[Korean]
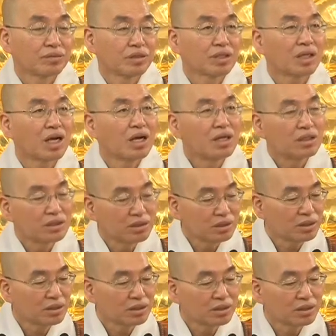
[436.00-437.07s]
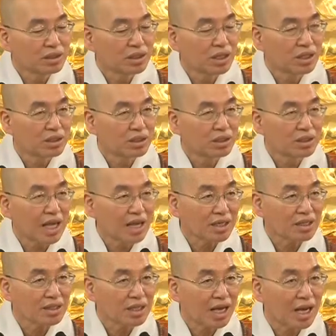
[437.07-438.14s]
그러니까 의처증이라는
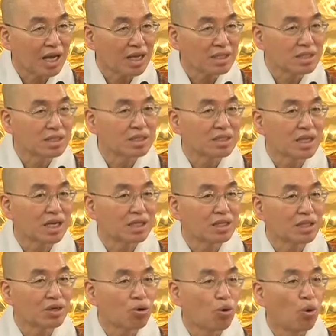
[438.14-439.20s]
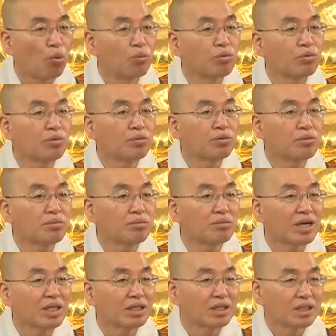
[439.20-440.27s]
건딴건다 정상인데 그
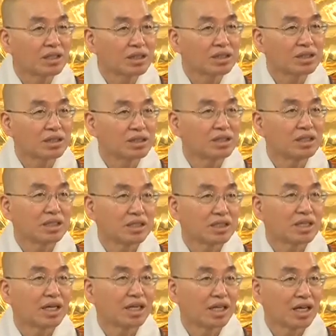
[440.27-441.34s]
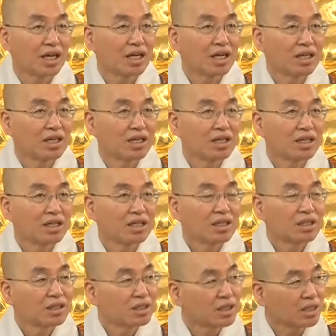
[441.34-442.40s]
부분만 정신 이상이야.
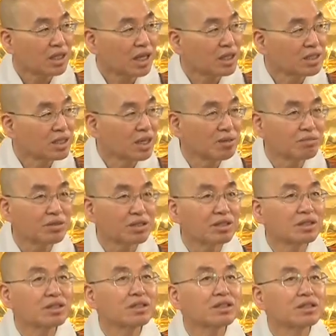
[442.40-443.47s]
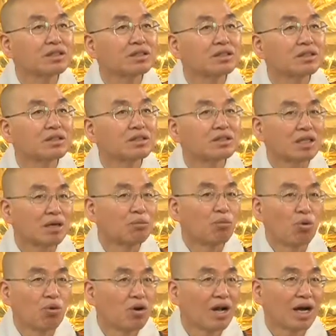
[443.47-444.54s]
그러니까 다른 사람들은 잘
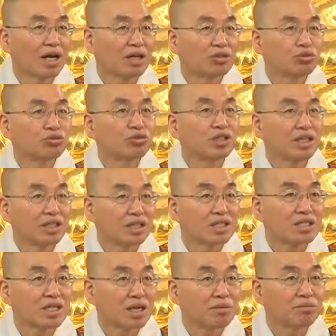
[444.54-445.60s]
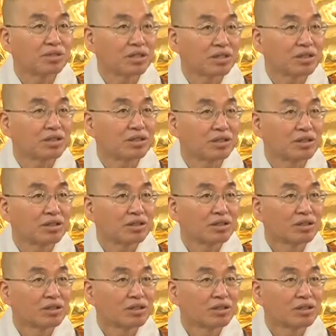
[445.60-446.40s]
몰라. 주위에 있는 사람들은.